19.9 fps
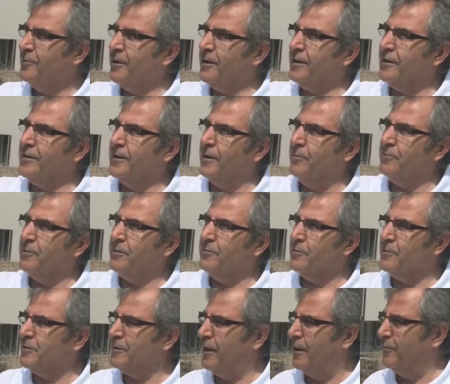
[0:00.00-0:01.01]
Bakın
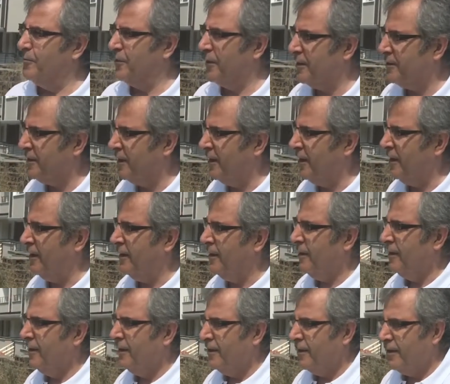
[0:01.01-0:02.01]
yaptığımız tamirata.
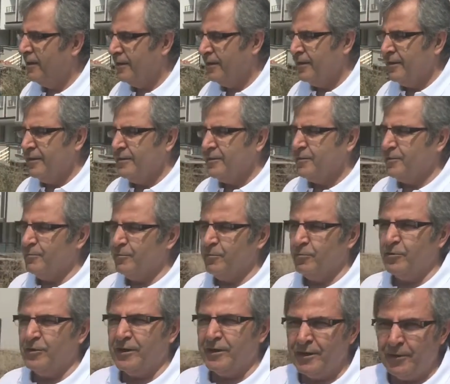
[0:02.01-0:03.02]
Şimdi
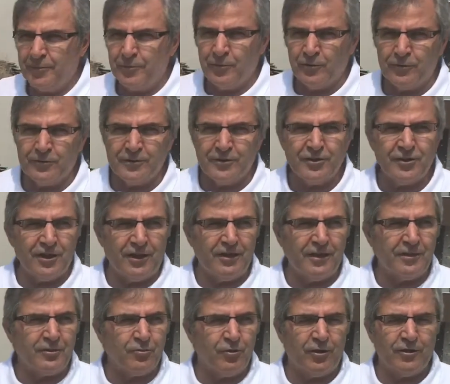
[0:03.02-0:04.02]
bunları yapıyoruz.
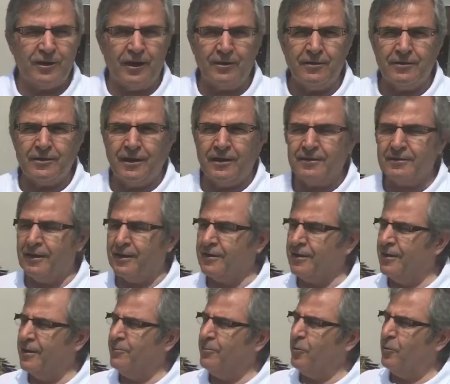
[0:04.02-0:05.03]
İnşallah sonradan tekrar
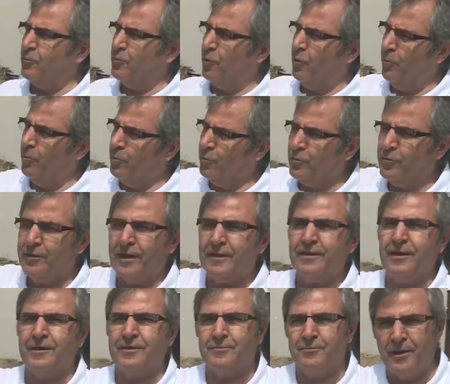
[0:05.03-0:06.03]
gelip
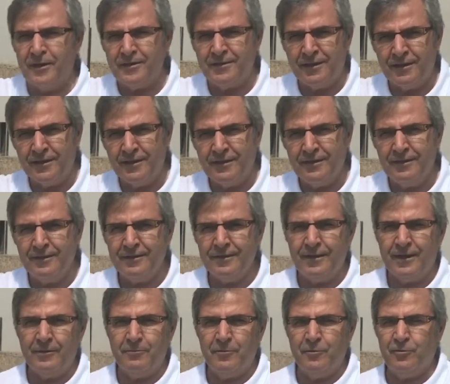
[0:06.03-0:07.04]
öbürküler kazmaz.
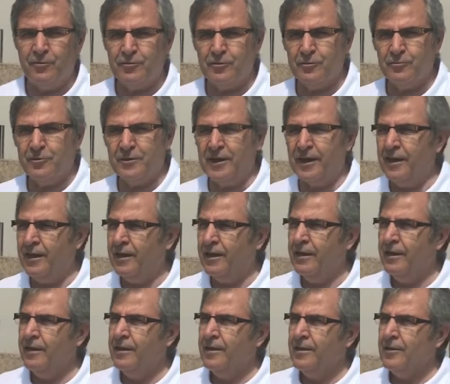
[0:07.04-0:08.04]
Yani biliyorsunuz bir de
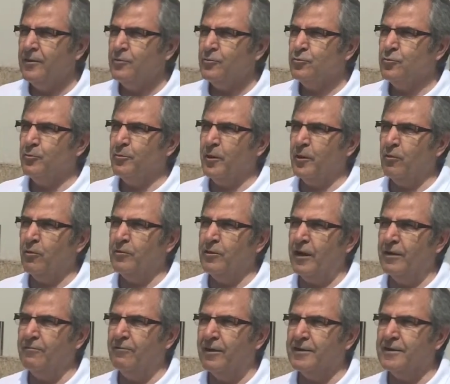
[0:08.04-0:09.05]
Süper
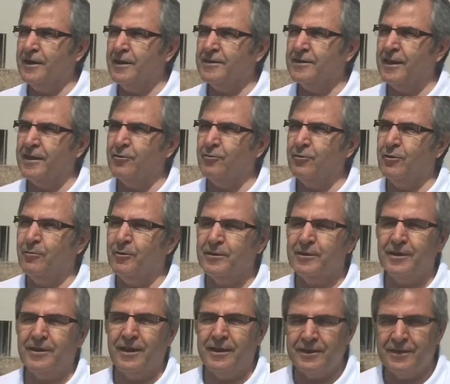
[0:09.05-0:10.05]
Online var 80
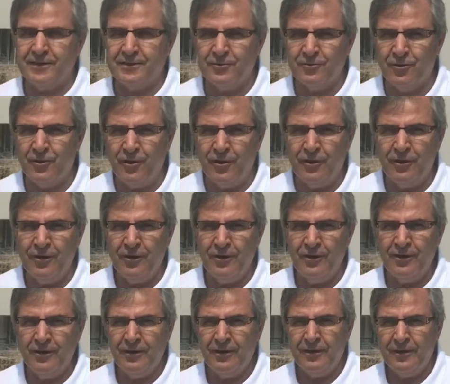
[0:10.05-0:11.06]
kilometre yer kazıyor.
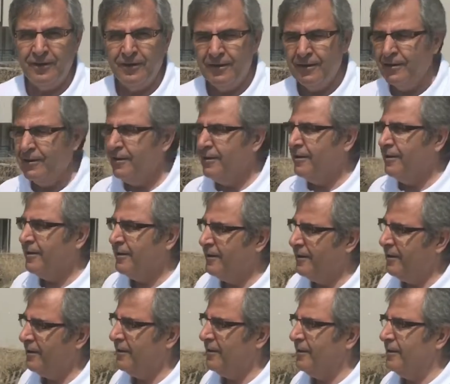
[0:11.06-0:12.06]

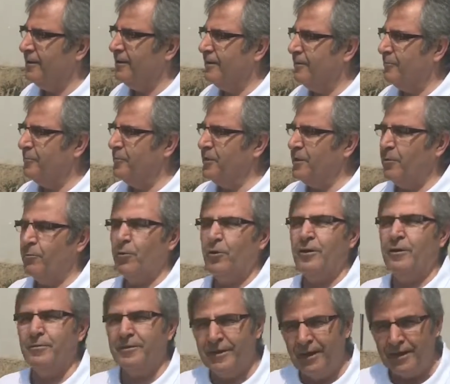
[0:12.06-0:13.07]
Ee, bir de
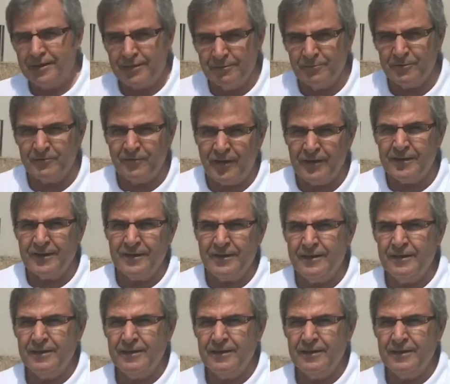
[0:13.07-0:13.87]
böyle bir derdimiz var.